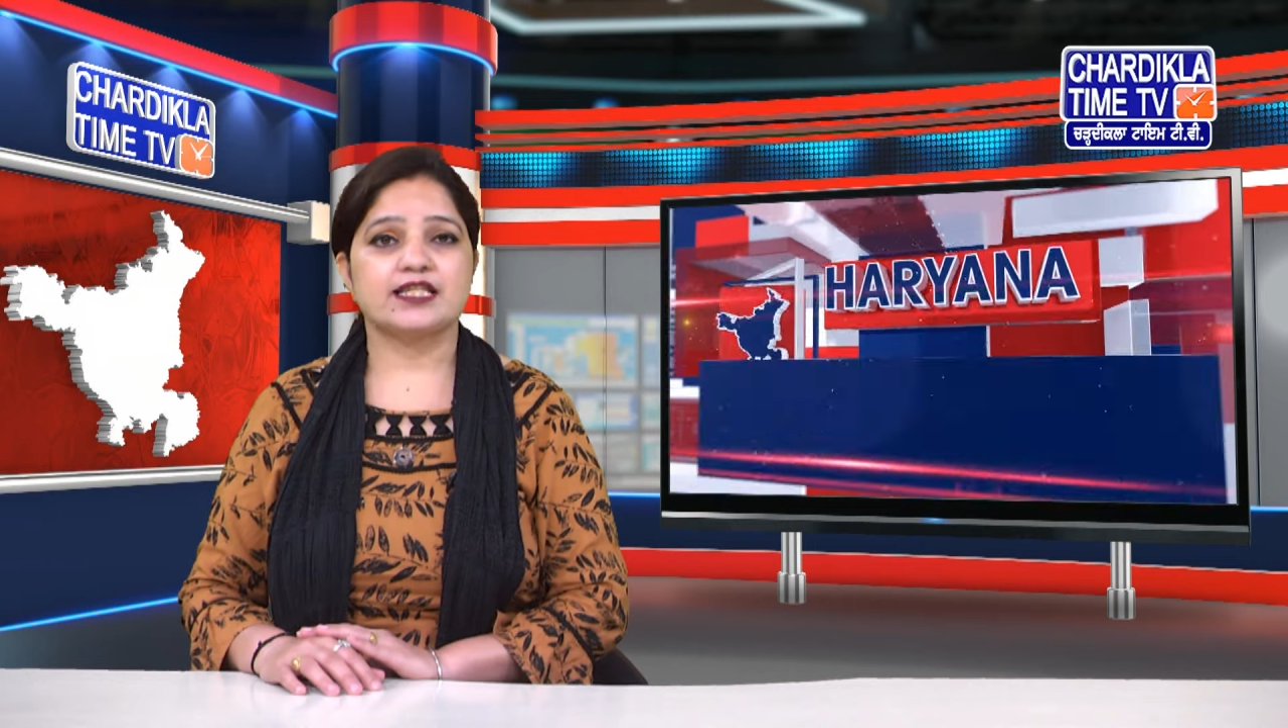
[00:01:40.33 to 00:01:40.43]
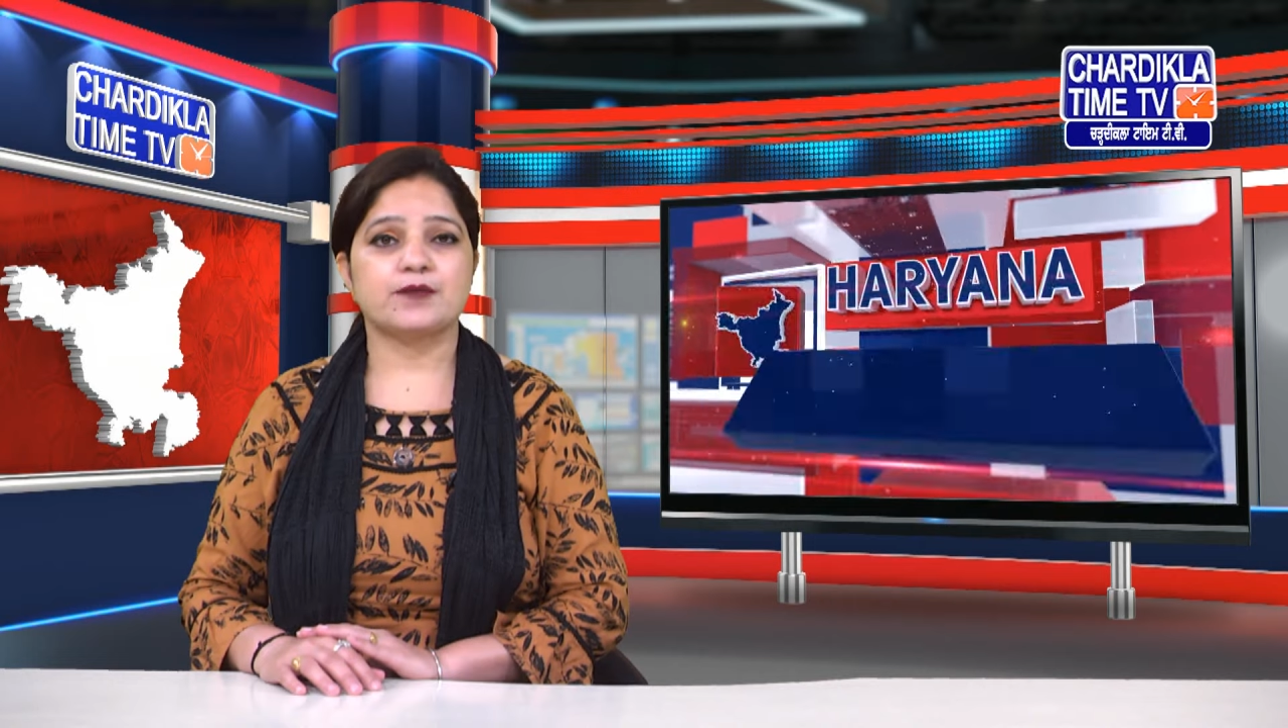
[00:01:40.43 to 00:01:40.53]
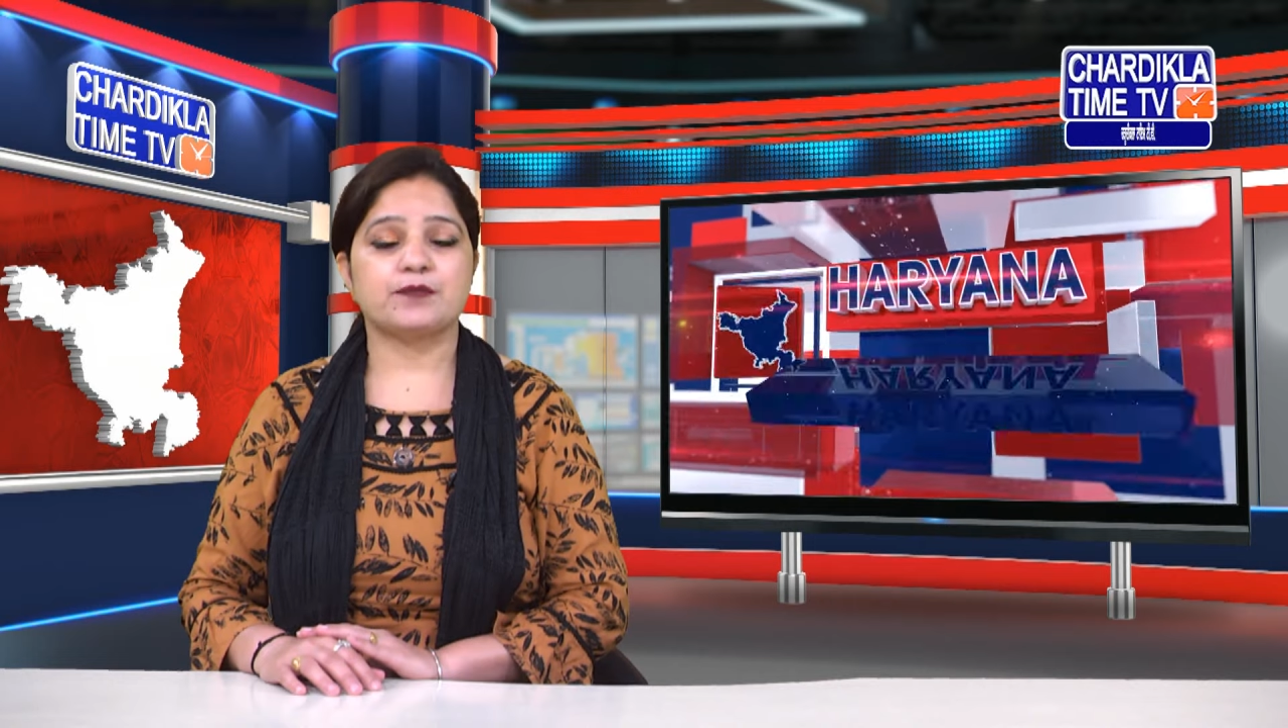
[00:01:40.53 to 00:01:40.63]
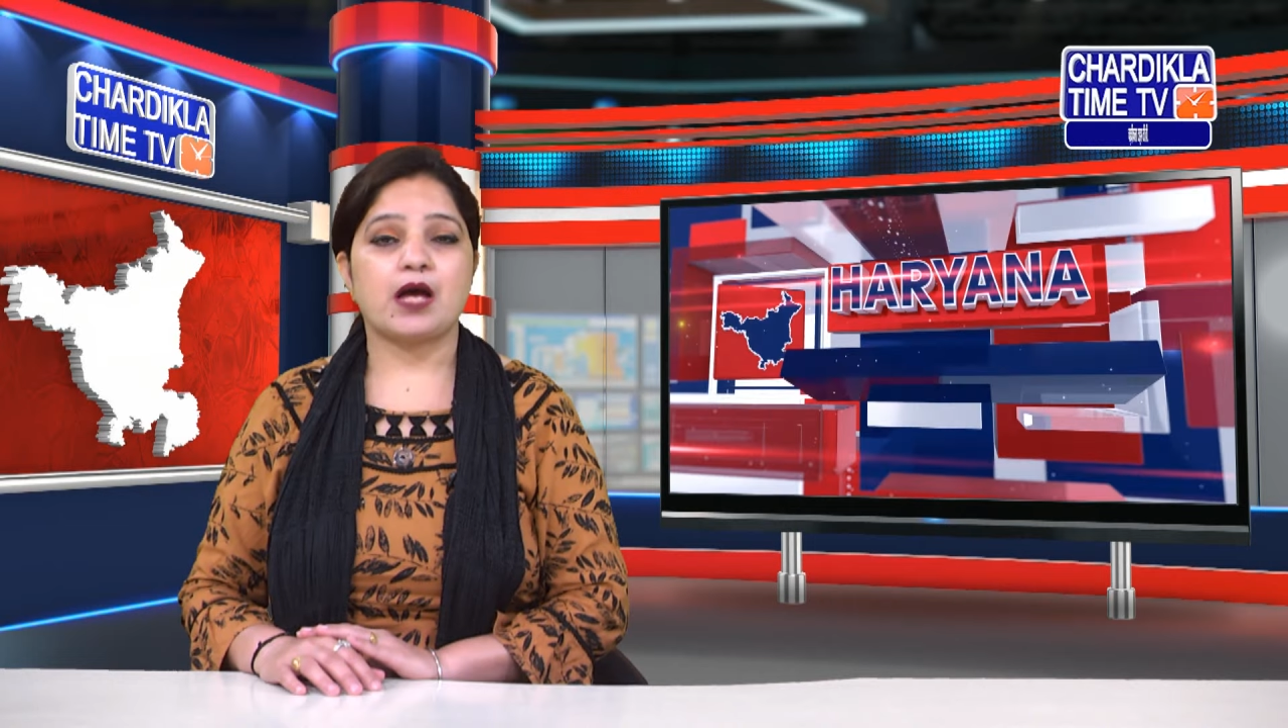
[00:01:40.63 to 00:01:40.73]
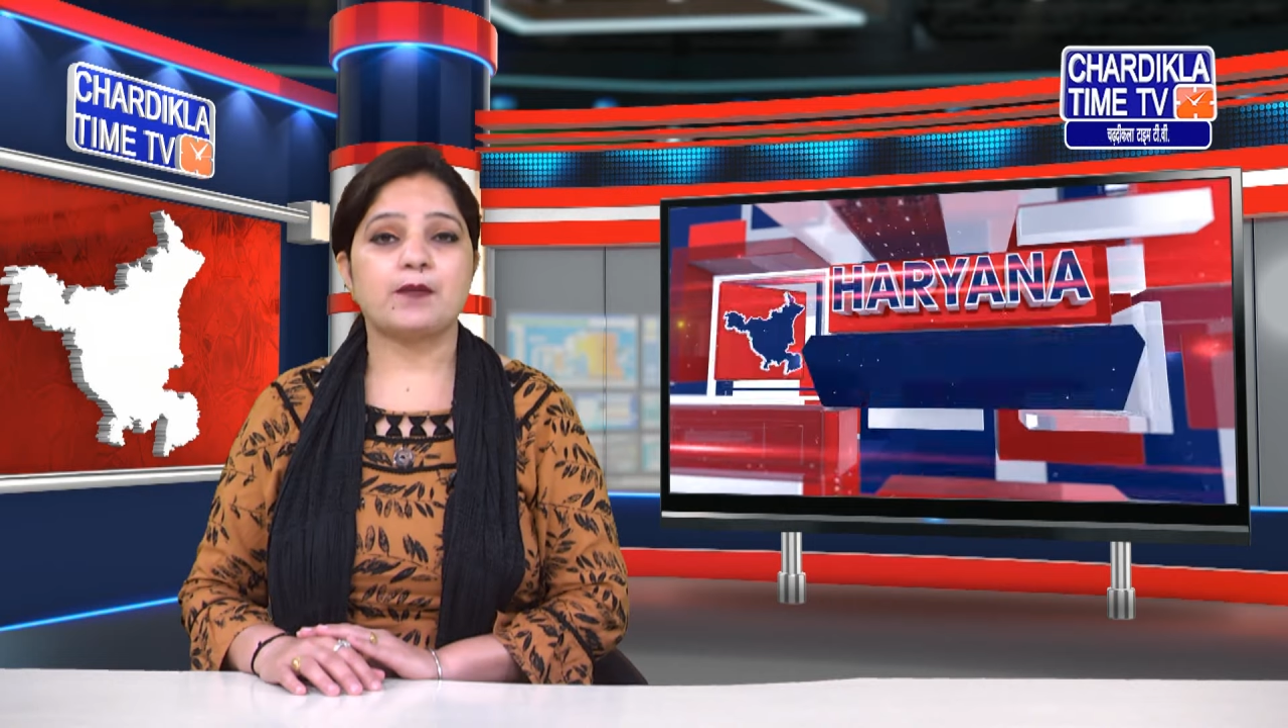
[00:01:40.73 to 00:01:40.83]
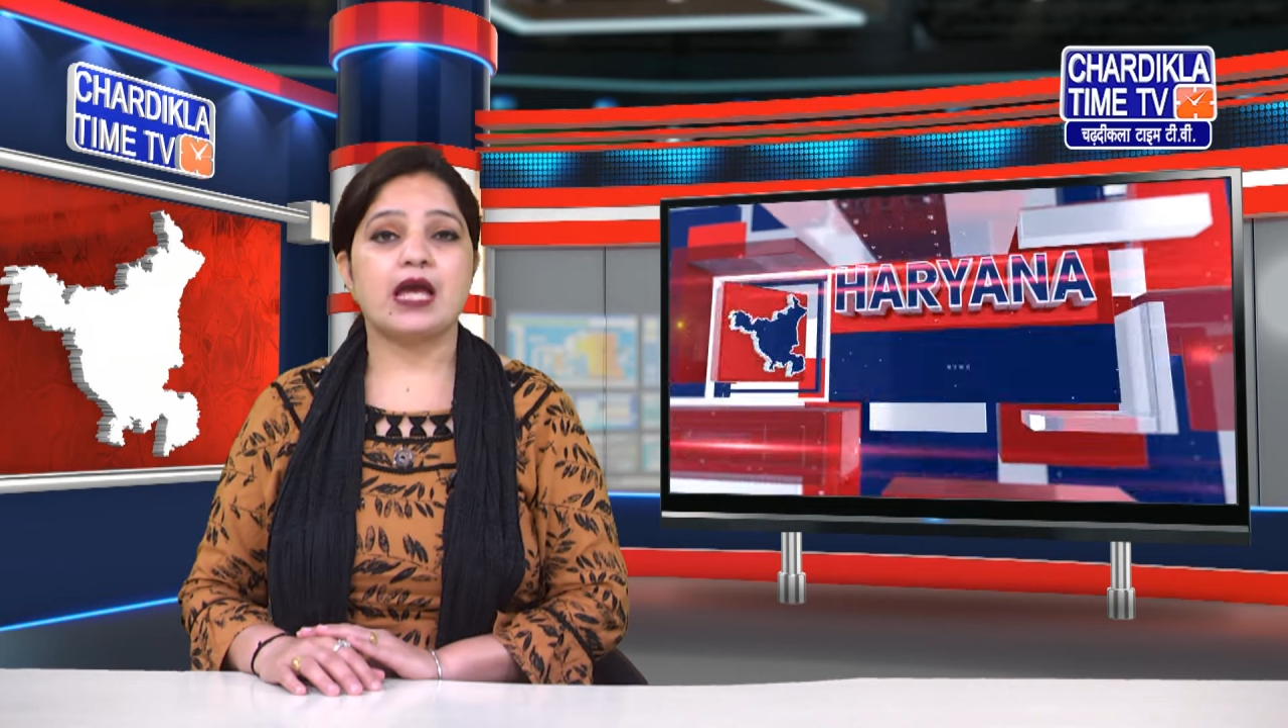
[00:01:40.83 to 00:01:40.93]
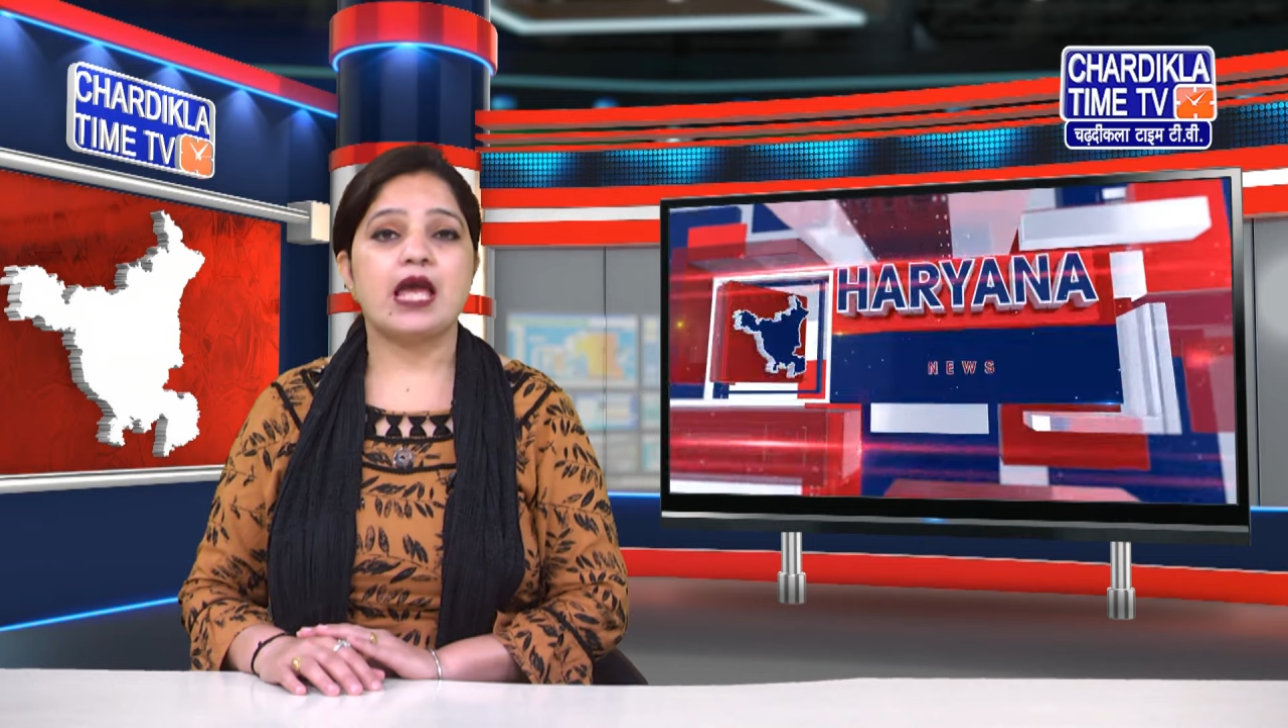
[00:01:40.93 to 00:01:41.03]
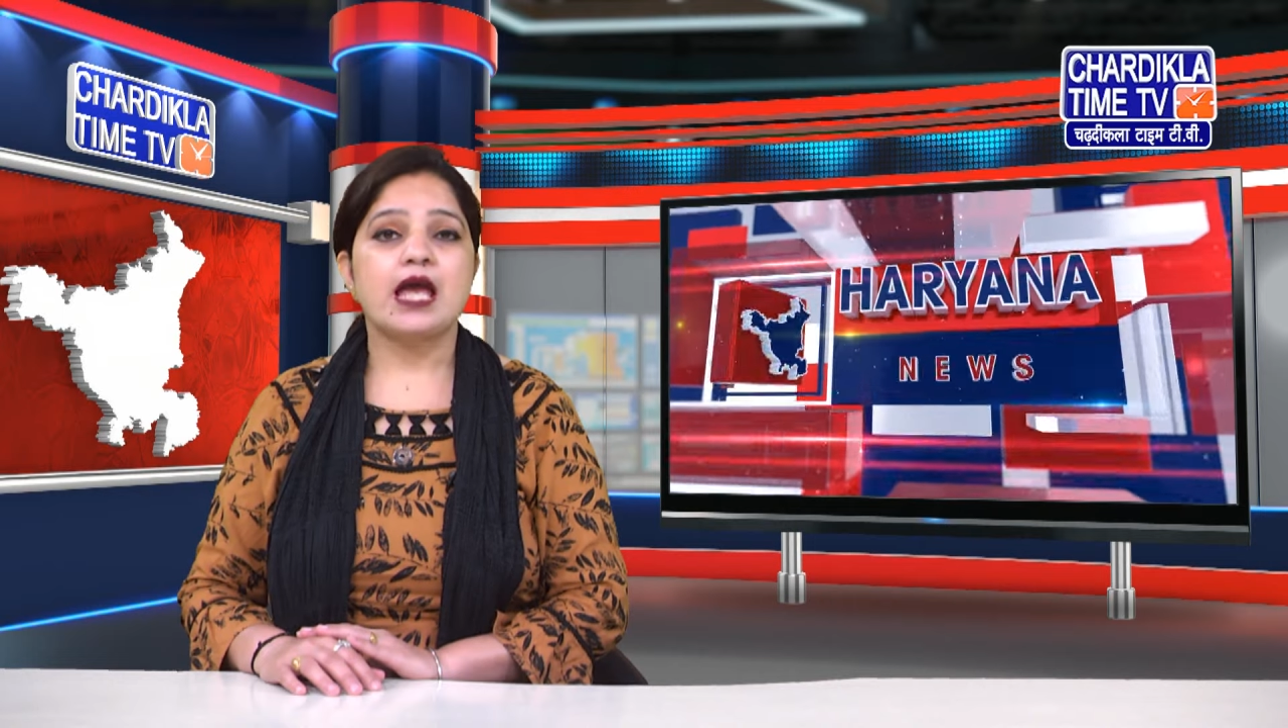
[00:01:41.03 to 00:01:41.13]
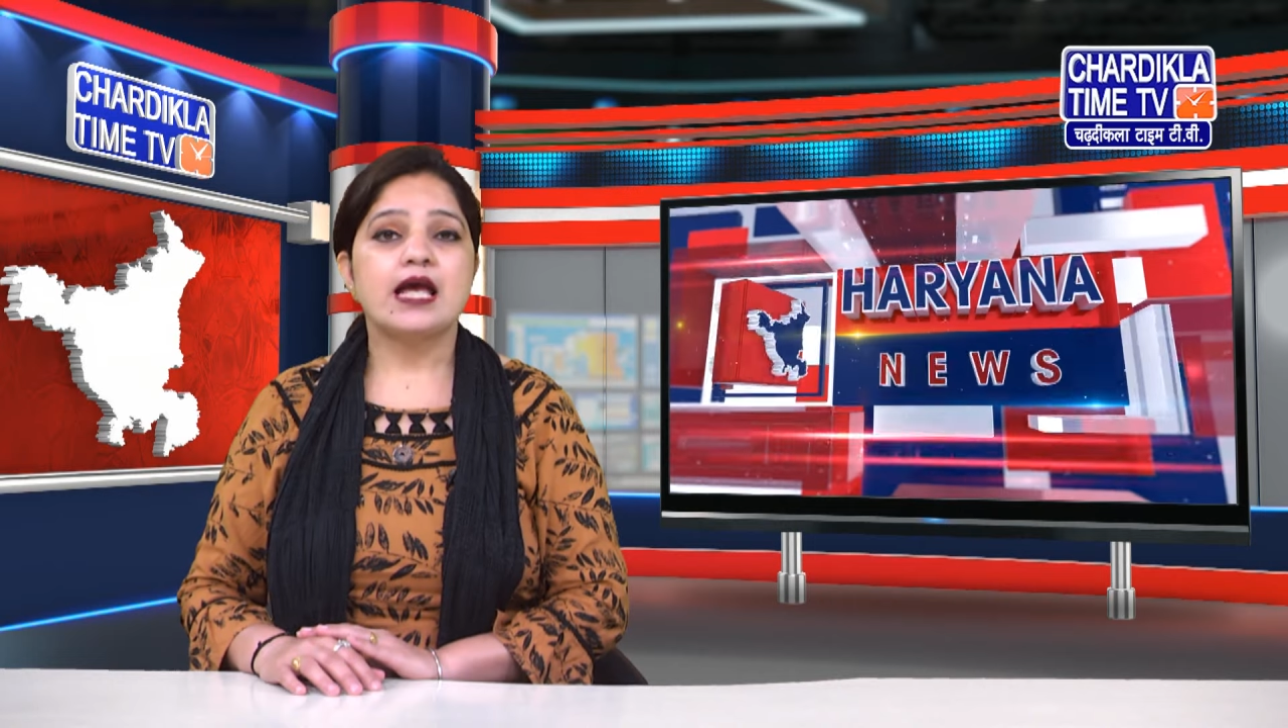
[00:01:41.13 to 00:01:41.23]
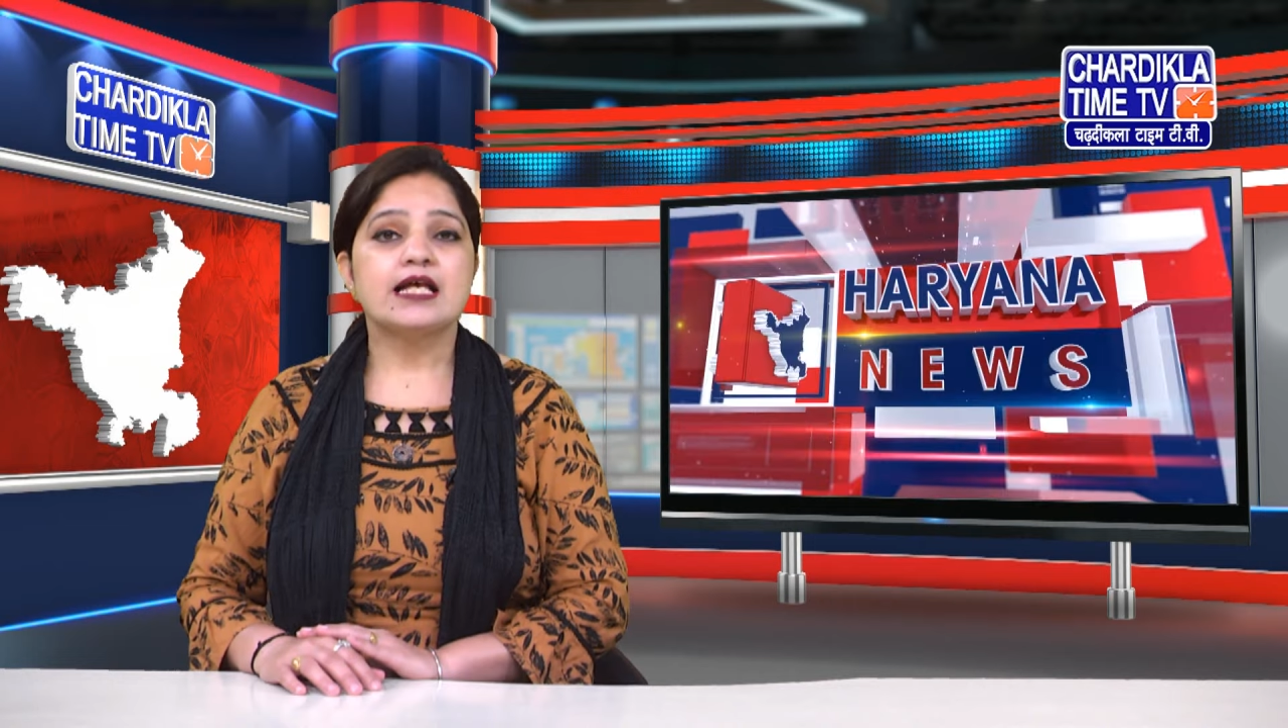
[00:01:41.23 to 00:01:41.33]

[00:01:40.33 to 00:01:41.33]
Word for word: सप्ताह में